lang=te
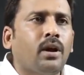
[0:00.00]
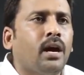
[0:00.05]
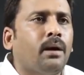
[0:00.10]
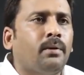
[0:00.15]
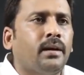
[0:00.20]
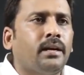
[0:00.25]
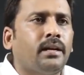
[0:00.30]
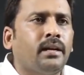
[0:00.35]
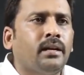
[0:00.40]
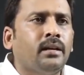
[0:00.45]
రావు
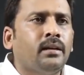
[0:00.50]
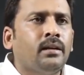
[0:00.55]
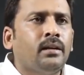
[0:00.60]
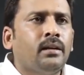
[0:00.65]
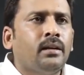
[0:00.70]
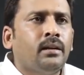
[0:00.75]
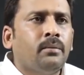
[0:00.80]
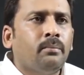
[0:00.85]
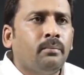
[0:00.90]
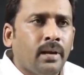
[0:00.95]
కాబట్టి
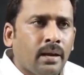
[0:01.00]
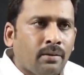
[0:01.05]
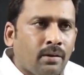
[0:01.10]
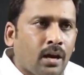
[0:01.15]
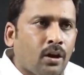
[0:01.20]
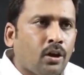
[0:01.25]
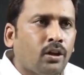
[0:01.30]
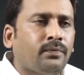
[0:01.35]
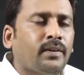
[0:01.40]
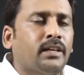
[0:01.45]
మేము
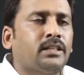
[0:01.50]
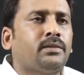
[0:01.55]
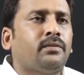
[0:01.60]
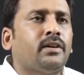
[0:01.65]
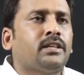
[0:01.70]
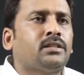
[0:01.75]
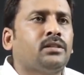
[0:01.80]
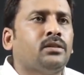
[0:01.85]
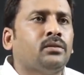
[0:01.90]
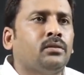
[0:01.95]
ఆ రోజు ఫస్ట్
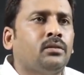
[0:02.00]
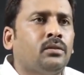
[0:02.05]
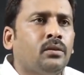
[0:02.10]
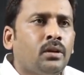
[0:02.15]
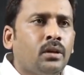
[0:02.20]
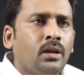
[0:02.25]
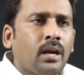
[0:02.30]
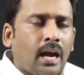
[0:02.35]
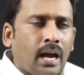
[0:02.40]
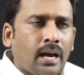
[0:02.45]
ఫస్ట్
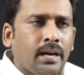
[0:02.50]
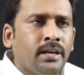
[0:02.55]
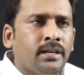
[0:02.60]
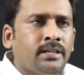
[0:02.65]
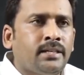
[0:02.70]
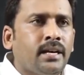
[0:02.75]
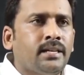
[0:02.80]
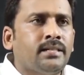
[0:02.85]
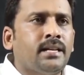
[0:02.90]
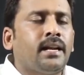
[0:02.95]
ఆ
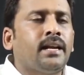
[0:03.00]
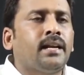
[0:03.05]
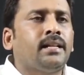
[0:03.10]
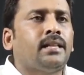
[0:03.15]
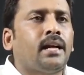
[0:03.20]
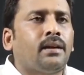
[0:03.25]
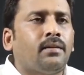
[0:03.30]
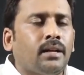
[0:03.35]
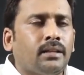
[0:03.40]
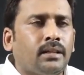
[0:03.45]
ఇన్సిడెంట్
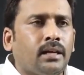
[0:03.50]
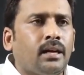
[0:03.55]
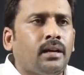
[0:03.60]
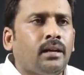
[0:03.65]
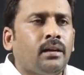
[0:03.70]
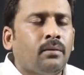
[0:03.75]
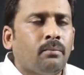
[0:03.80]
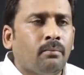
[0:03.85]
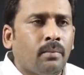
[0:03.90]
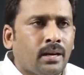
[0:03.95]
జరిగిన తర్వాత
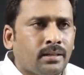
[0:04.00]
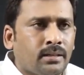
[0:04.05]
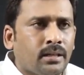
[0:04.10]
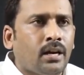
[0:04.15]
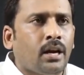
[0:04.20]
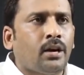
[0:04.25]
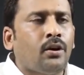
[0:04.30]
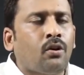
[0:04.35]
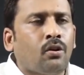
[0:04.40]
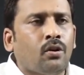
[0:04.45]

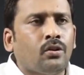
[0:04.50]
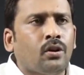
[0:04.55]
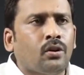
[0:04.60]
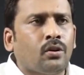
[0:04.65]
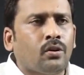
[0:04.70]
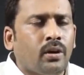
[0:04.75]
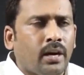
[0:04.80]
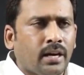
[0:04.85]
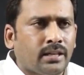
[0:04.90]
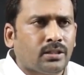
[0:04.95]
మరుసటి రెండు
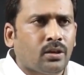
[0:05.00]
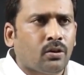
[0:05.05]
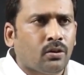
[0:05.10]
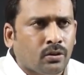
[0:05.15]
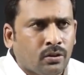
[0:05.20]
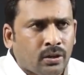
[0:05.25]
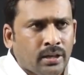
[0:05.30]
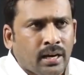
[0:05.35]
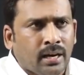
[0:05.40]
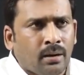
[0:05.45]
రోజులకో నెక్స్ట్
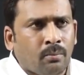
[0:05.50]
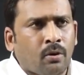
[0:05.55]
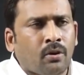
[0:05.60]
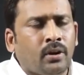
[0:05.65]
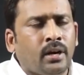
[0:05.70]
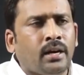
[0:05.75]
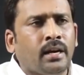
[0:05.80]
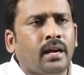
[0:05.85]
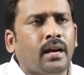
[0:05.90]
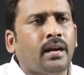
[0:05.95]
రోజుకో
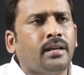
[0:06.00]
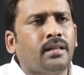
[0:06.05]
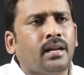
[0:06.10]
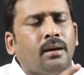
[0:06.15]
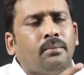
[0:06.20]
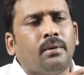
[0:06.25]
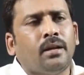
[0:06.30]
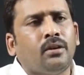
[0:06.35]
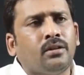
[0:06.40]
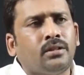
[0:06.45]
జగన్మోహన్ రెడ్డి గారు
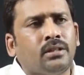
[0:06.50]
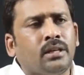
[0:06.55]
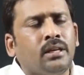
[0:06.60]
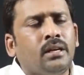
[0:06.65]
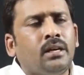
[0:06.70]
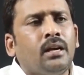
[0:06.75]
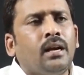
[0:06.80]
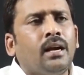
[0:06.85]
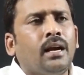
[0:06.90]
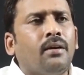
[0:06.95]
హైదరాబాద్ వచ్చి
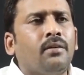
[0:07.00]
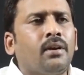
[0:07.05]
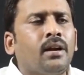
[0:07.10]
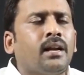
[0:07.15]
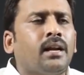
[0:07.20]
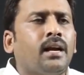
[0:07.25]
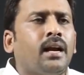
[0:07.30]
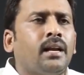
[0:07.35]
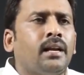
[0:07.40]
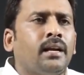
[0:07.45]

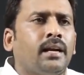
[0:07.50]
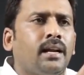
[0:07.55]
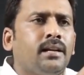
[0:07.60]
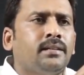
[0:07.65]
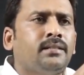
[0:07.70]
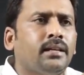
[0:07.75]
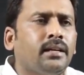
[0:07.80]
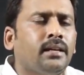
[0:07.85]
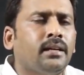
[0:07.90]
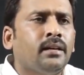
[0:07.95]
గవర్నర్ గారిని
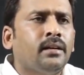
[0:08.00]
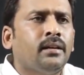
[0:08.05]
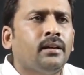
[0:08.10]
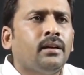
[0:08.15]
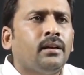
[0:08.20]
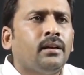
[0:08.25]
కలిసి